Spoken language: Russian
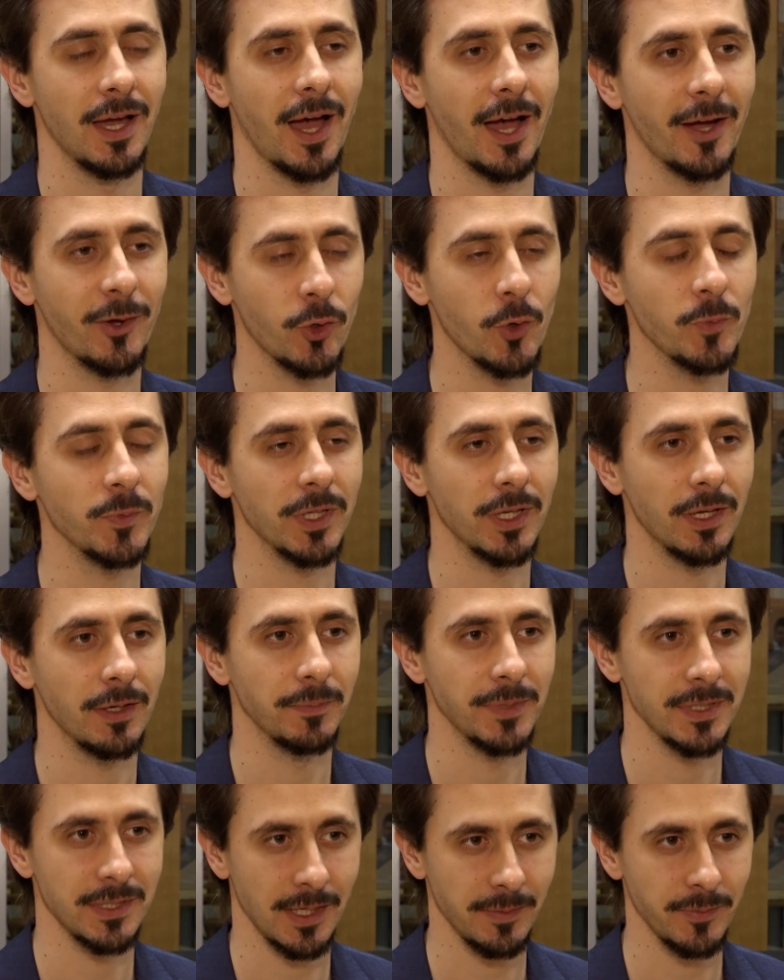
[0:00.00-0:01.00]
огромная
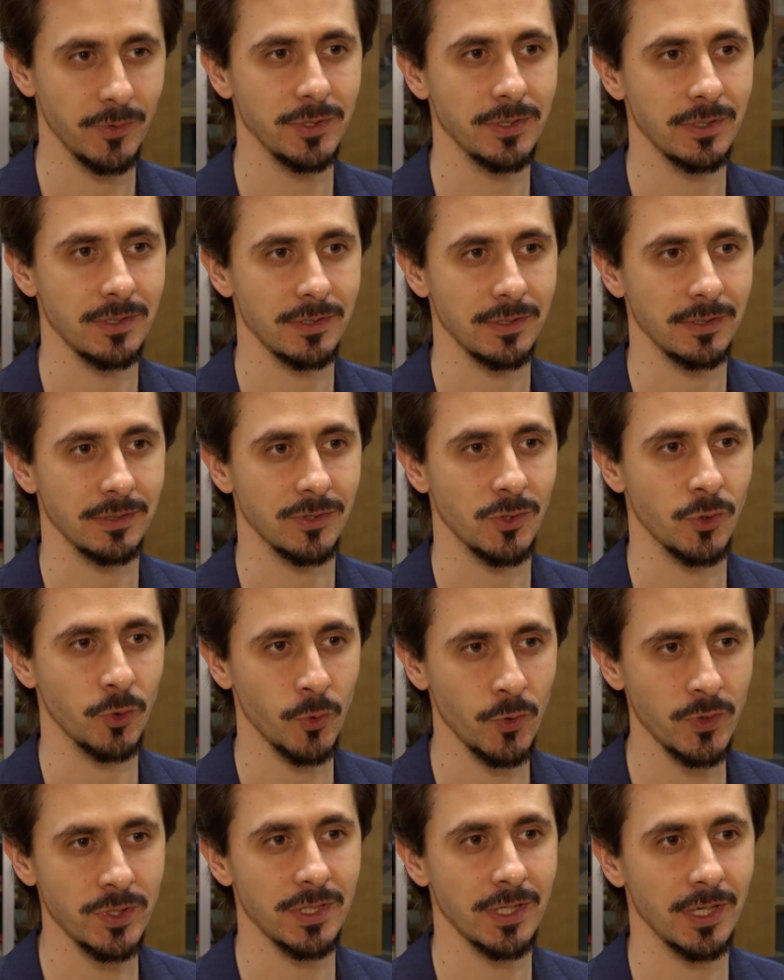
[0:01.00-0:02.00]
безработица, с
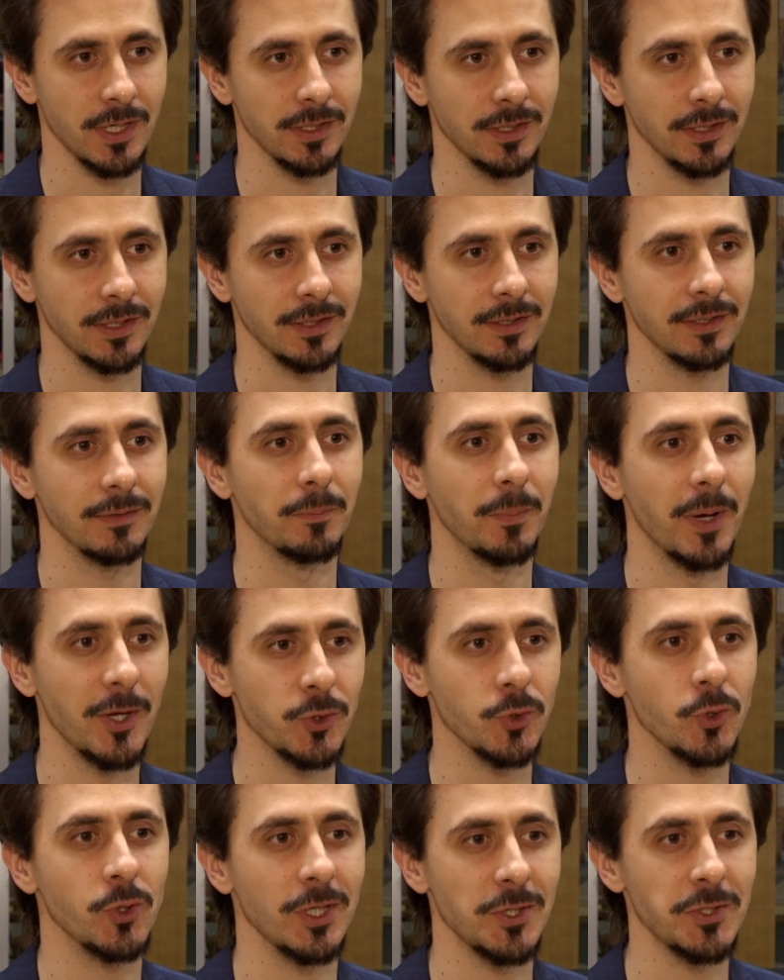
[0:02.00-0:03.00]
другой стороны,
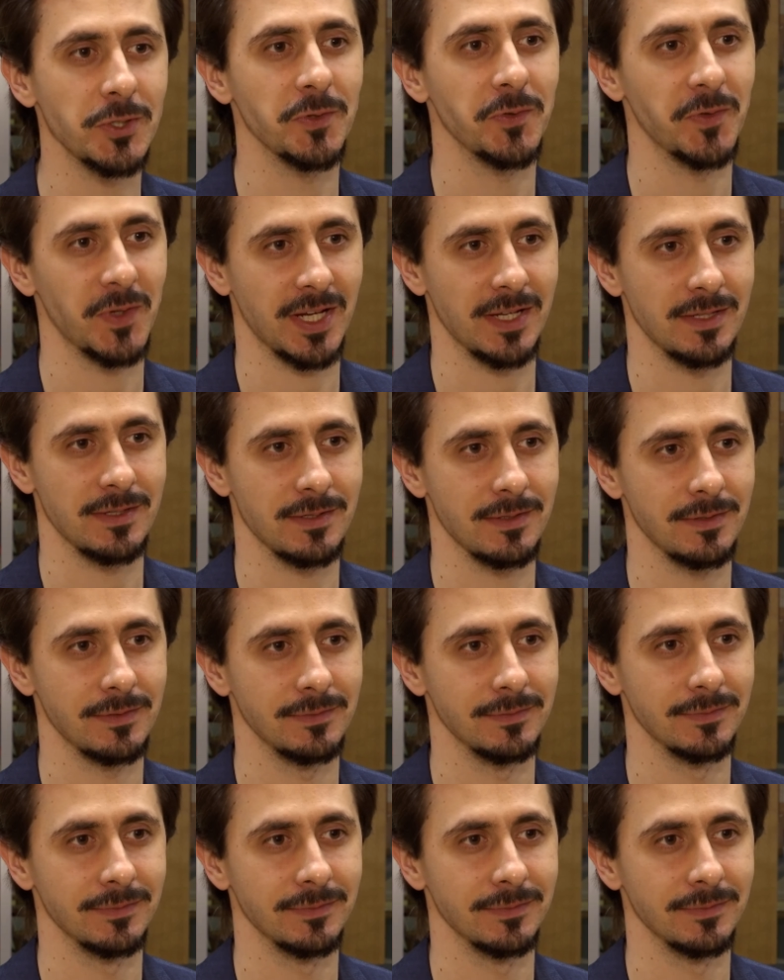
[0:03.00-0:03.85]
большое количество вакансий?